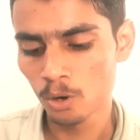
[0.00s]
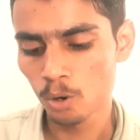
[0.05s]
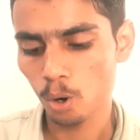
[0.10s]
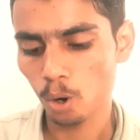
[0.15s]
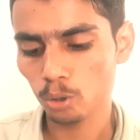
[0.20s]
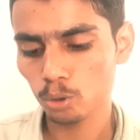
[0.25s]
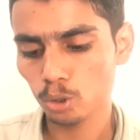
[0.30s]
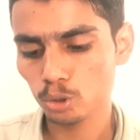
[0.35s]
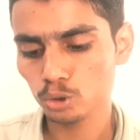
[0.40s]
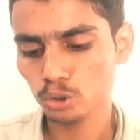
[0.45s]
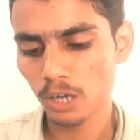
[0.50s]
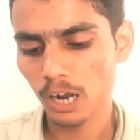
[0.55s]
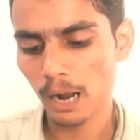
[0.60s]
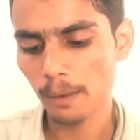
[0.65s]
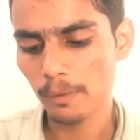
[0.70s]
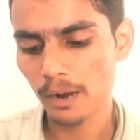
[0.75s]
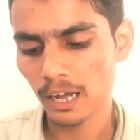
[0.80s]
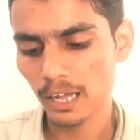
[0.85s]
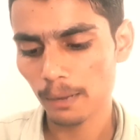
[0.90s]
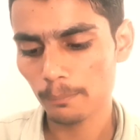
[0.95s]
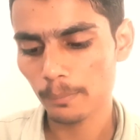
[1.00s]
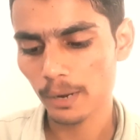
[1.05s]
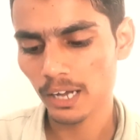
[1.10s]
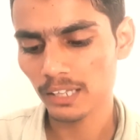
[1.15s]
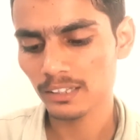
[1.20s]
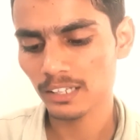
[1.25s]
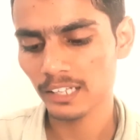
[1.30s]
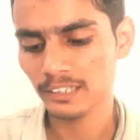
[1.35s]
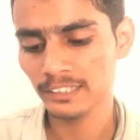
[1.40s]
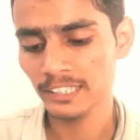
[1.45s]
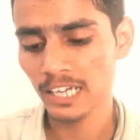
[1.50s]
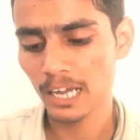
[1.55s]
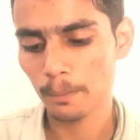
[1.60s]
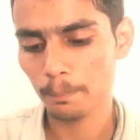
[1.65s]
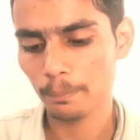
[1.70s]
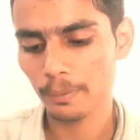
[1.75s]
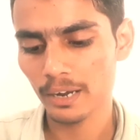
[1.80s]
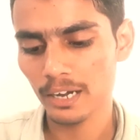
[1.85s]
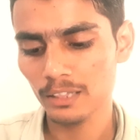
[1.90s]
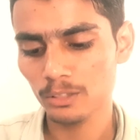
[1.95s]
और दोस्तों अब आ, बात आती है
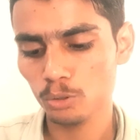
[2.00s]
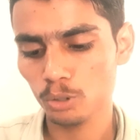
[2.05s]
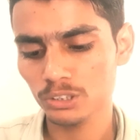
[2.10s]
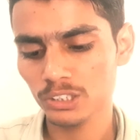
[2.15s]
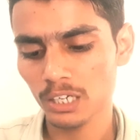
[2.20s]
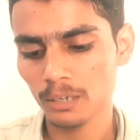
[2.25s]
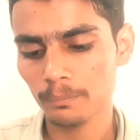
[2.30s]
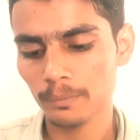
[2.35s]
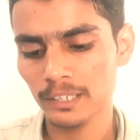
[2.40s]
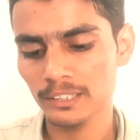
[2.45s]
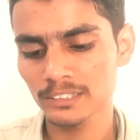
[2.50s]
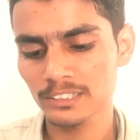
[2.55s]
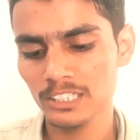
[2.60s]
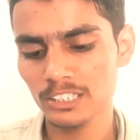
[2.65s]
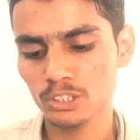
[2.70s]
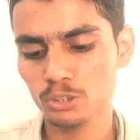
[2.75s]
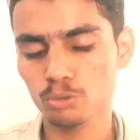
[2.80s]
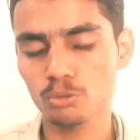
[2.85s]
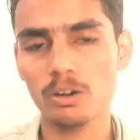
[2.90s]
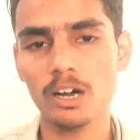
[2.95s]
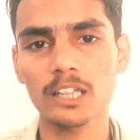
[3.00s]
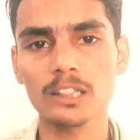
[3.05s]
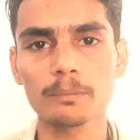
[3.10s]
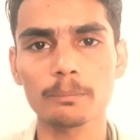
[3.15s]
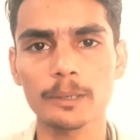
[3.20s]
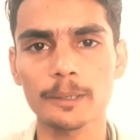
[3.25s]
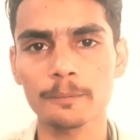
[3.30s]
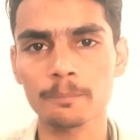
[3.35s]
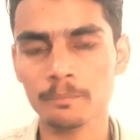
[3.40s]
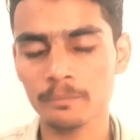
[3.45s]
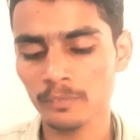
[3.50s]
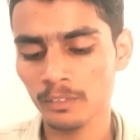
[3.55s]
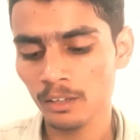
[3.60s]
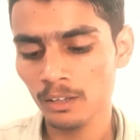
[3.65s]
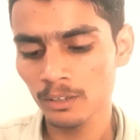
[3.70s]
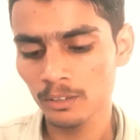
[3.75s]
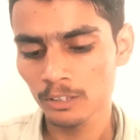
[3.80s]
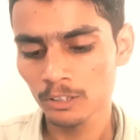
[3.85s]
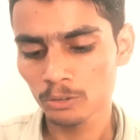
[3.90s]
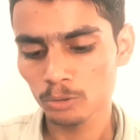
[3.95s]
अप्रैल 2022 के शुरुआत में
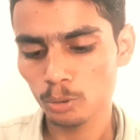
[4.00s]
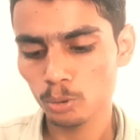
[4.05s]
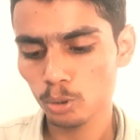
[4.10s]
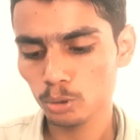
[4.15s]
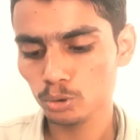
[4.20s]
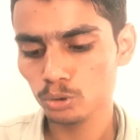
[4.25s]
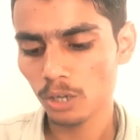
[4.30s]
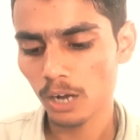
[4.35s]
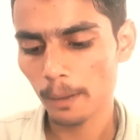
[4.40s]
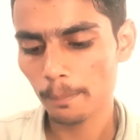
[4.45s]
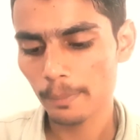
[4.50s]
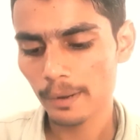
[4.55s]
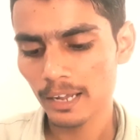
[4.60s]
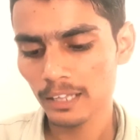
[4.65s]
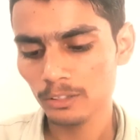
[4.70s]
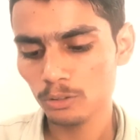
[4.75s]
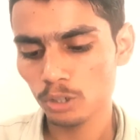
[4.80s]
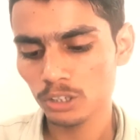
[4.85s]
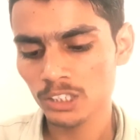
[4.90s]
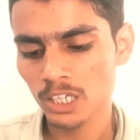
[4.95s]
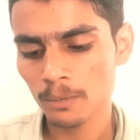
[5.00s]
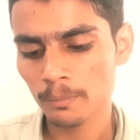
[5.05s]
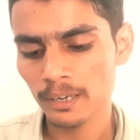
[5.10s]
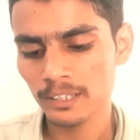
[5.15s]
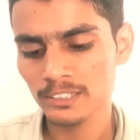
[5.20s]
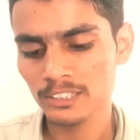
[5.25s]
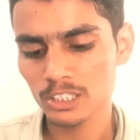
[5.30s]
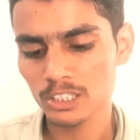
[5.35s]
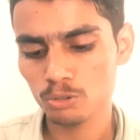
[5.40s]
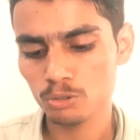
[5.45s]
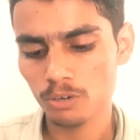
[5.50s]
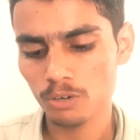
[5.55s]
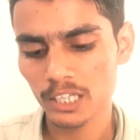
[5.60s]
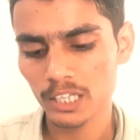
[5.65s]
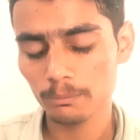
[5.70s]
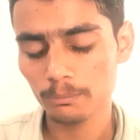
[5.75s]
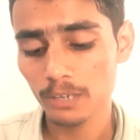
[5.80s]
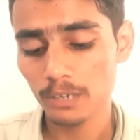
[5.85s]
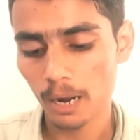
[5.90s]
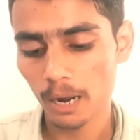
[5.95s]
तो दोस्तों अप्रैल 2022 के
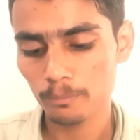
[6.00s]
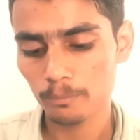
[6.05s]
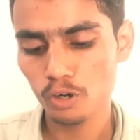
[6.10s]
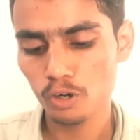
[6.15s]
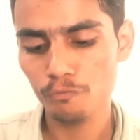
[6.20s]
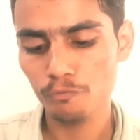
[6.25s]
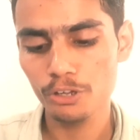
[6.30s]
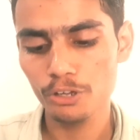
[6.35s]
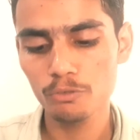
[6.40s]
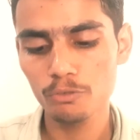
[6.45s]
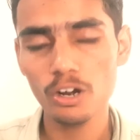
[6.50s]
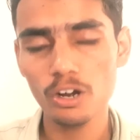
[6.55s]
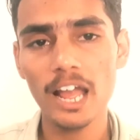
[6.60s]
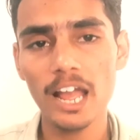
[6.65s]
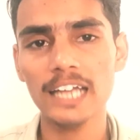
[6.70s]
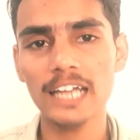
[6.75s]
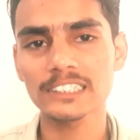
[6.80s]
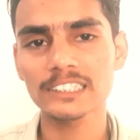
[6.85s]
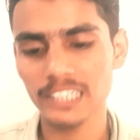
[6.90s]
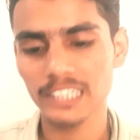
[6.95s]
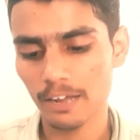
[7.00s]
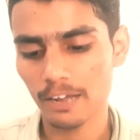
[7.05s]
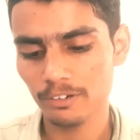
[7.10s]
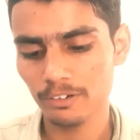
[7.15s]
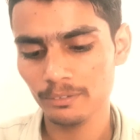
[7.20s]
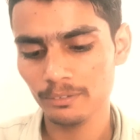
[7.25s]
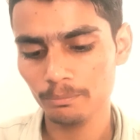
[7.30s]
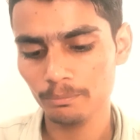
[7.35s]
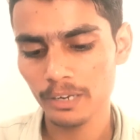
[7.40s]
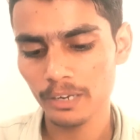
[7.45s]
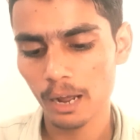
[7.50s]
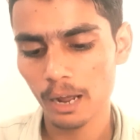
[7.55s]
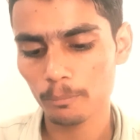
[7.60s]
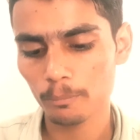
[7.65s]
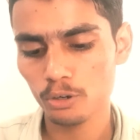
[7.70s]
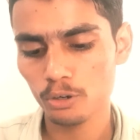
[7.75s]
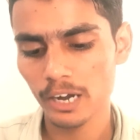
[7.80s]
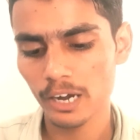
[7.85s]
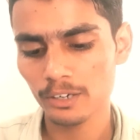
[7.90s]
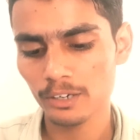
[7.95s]
शुरुआत में आपको वीवो S7 में
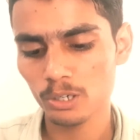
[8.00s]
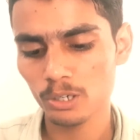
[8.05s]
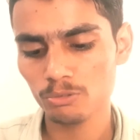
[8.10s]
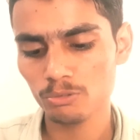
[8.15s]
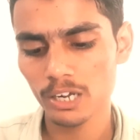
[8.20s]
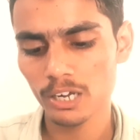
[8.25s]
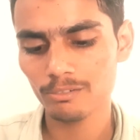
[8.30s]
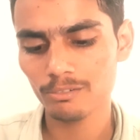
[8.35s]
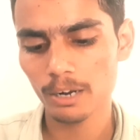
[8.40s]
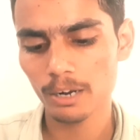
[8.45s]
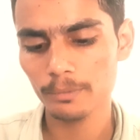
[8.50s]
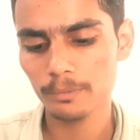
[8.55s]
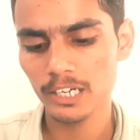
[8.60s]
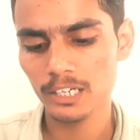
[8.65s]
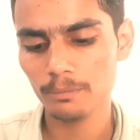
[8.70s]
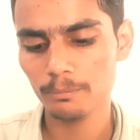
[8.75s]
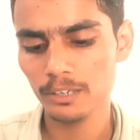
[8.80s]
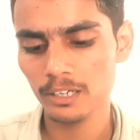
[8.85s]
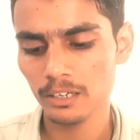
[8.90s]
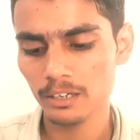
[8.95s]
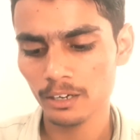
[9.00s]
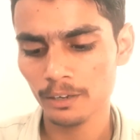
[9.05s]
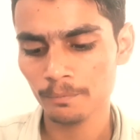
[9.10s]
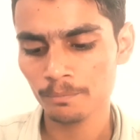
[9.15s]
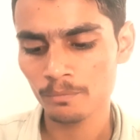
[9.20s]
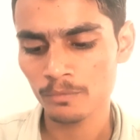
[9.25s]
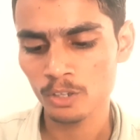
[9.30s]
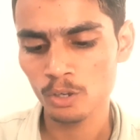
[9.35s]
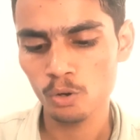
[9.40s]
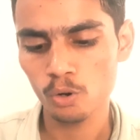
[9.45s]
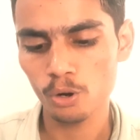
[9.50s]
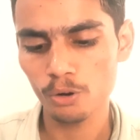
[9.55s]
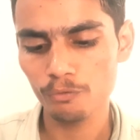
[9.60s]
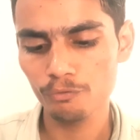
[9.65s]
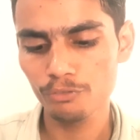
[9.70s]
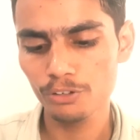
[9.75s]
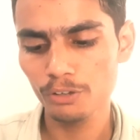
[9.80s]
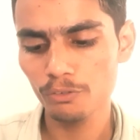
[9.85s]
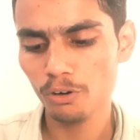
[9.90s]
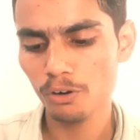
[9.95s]
आपको एंड्रॉयड 12 का अपडेट मिलेगा और
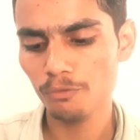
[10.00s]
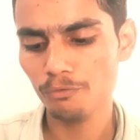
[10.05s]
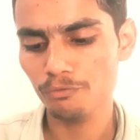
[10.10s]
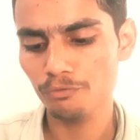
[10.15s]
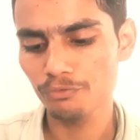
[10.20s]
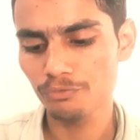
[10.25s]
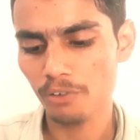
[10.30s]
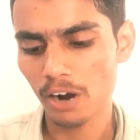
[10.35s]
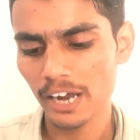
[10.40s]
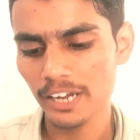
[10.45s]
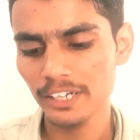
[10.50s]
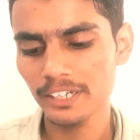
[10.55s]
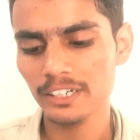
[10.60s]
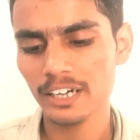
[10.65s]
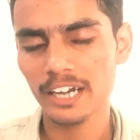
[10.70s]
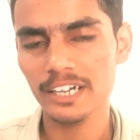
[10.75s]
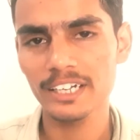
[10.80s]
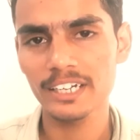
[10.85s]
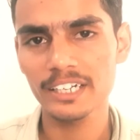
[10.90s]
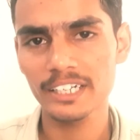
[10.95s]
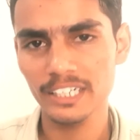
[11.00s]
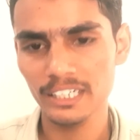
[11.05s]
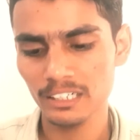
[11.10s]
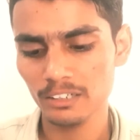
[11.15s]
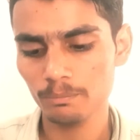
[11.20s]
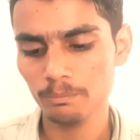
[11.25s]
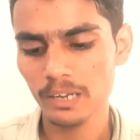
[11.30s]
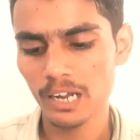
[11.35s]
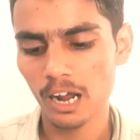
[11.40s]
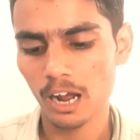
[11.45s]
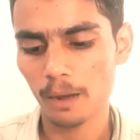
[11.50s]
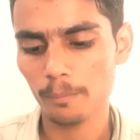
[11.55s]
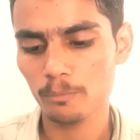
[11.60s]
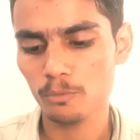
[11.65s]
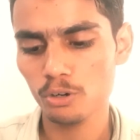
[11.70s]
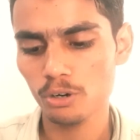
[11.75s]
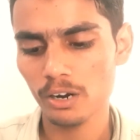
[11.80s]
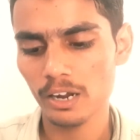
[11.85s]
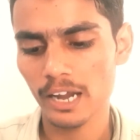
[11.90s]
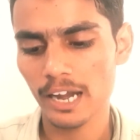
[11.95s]
वीवो Y19 में
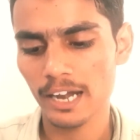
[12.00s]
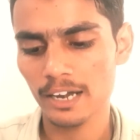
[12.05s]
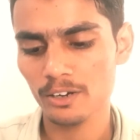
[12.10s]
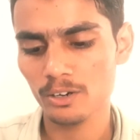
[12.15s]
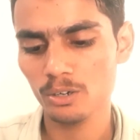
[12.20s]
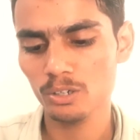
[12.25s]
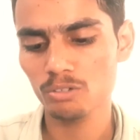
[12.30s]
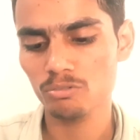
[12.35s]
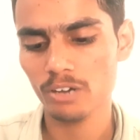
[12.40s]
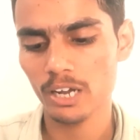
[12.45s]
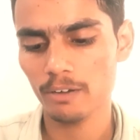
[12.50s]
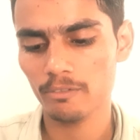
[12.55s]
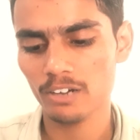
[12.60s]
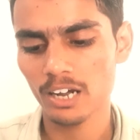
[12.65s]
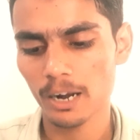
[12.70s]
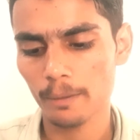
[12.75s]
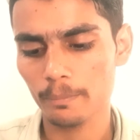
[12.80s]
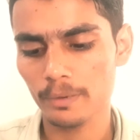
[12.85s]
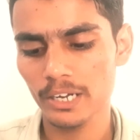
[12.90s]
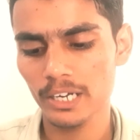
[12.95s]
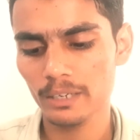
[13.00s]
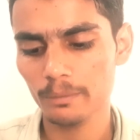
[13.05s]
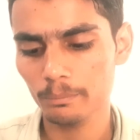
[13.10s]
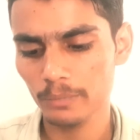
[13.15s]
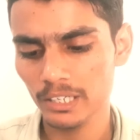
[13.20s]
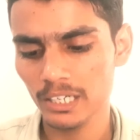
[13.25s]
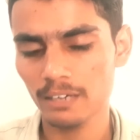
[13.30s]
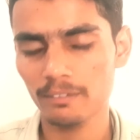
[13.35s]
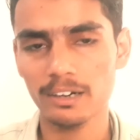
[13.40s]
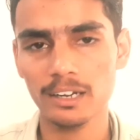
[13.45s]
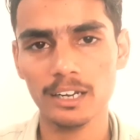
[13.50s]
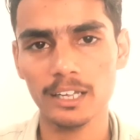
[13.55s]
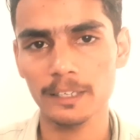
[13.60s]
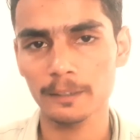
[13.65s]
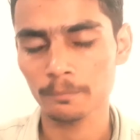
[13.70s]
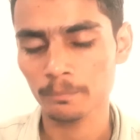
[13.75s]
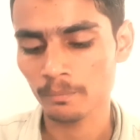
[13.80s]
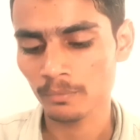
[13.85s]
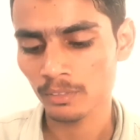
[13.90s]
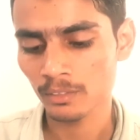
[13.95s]
आपको एंड्रॉयड 12 का अपडेट मिलने वाला है